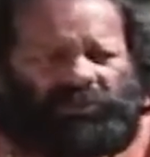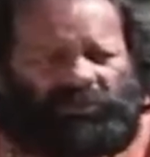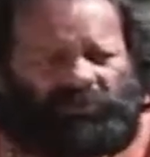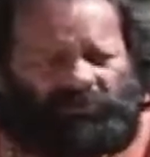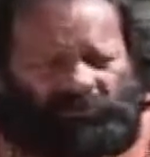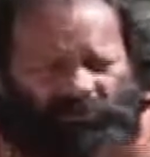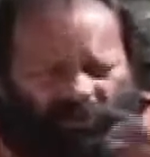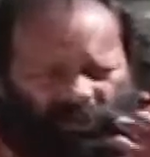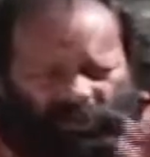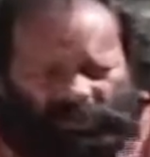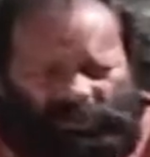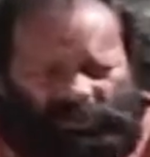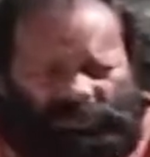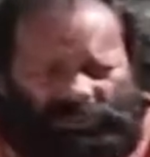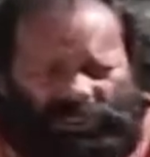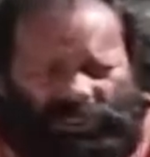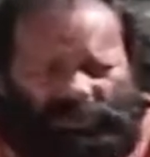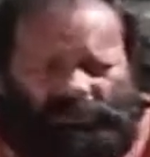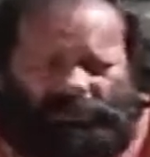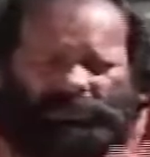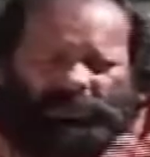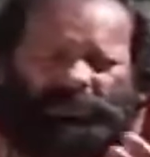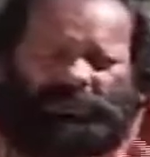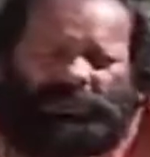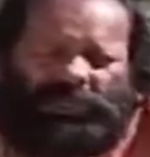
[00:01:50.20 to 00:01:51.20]
तो मन
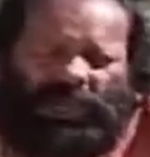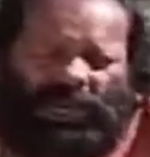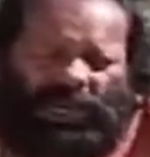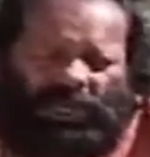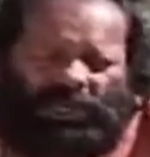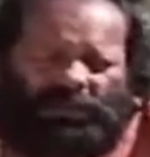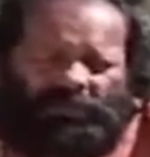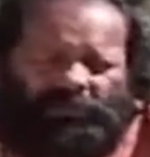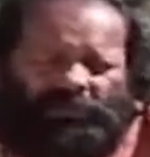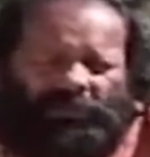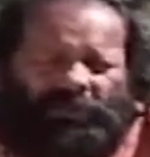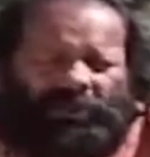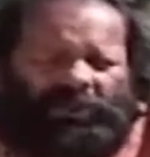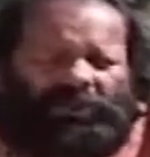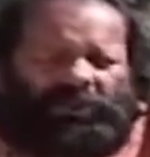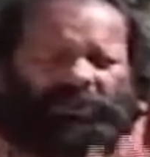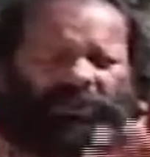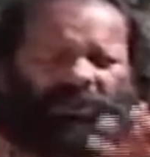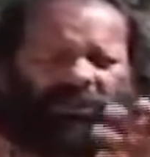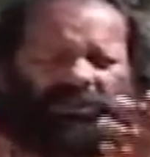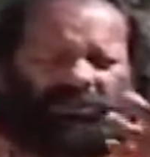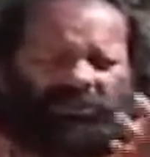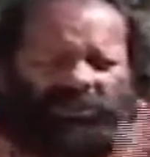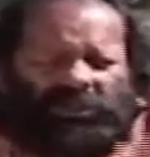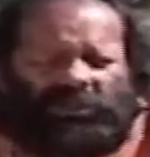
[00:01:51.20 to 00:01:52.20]
का विचार मन
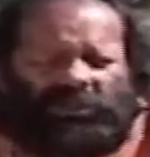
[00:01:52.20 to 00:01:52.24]
की